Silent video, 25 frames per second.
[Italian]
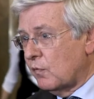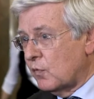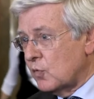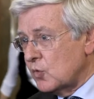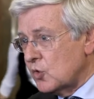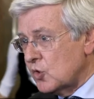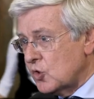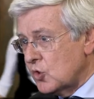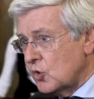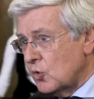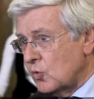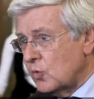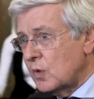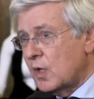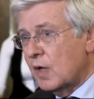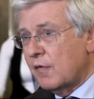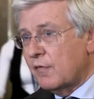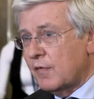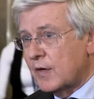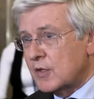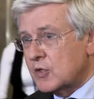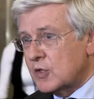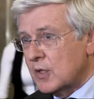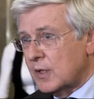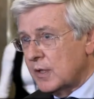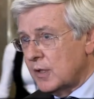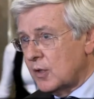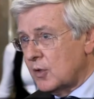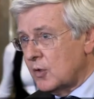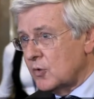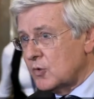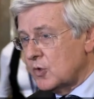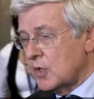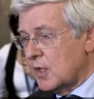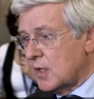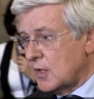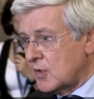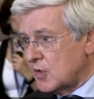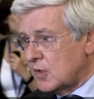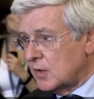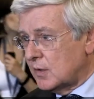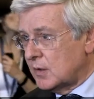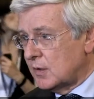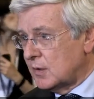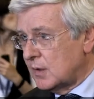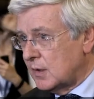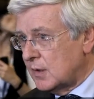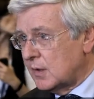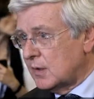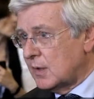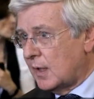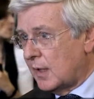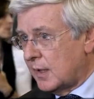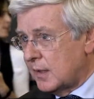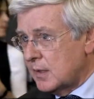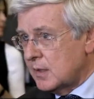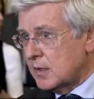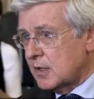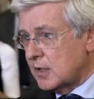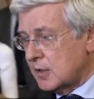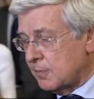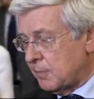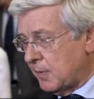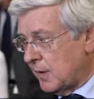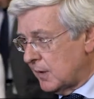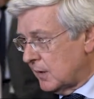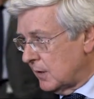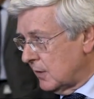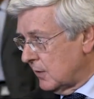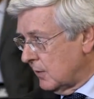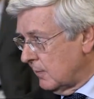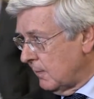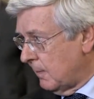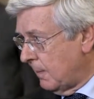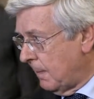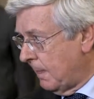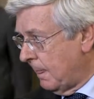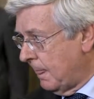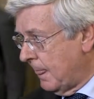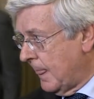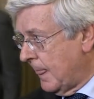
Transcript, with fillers: funzioni e faccia le cose che i cittadini italiani si aspettano.